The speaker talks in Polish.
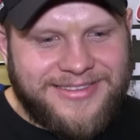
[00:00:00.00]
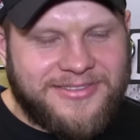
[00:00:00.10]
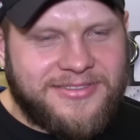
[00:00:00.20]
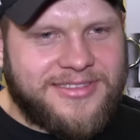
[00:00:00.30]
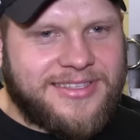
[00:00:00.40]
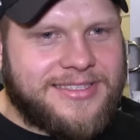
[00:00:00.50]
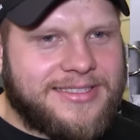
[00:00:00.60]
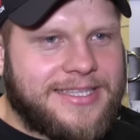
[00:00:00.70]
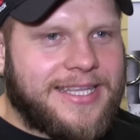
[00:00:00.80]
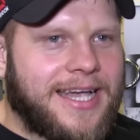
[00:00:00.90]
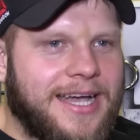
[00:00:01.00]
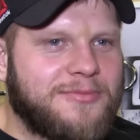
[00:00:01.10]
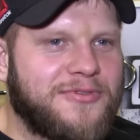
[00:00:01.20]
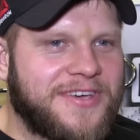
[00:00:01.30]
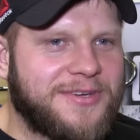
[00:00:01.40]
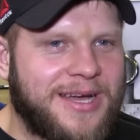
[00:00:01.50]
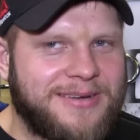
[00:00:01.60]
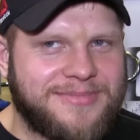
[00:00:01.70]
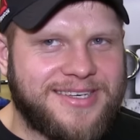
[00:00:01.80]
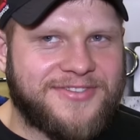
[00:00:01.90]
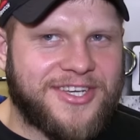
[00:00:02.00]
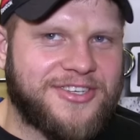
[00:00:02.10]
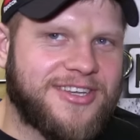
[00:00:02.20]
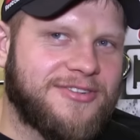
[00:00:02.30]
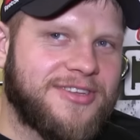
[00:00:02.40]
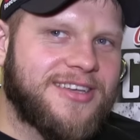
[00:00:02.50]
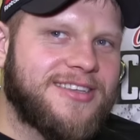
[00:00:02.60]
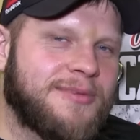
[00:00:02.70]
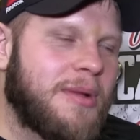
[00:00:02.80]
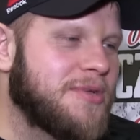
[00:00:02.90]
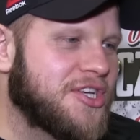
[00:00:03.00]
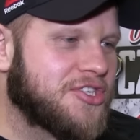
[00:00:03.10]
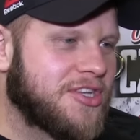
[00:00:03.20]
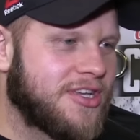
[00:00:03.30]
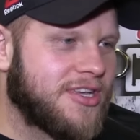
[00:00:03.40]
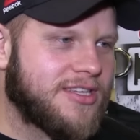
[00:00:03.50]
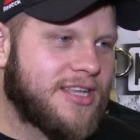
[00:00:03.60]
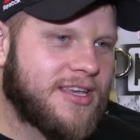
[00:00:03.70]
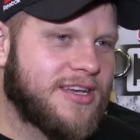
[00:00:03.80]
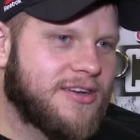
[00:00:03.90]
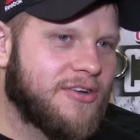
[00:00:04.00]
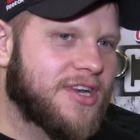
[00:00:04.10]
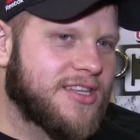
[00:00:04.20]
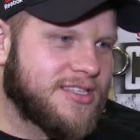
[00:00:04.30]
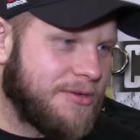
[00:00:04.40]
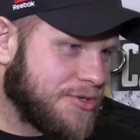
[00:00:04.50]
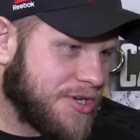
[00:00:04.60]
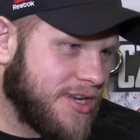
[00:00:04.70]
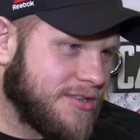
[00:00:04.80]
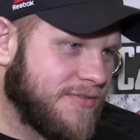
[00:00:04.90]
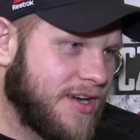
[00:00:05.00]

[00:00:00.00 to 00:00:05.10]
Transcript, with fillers: No, tak jak mówiłem wcześniej, no nie, nie mamy jeszcze takich konkretnych założeń na to.